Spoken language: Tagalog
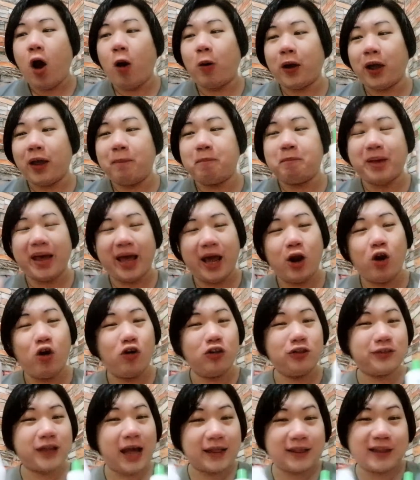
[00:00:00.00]
Okay, pero
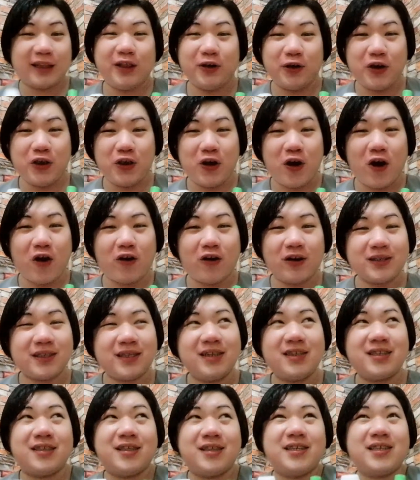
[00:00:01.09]
kung tatanungin niyo ako,
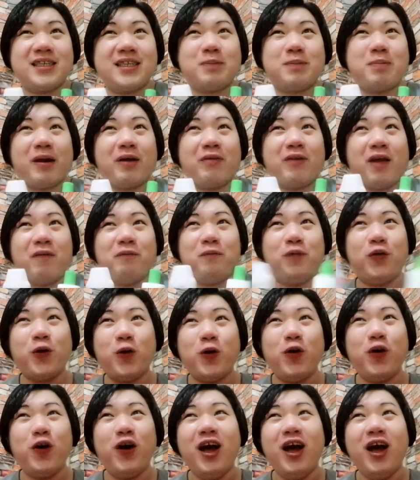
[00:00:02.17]
since this is my review,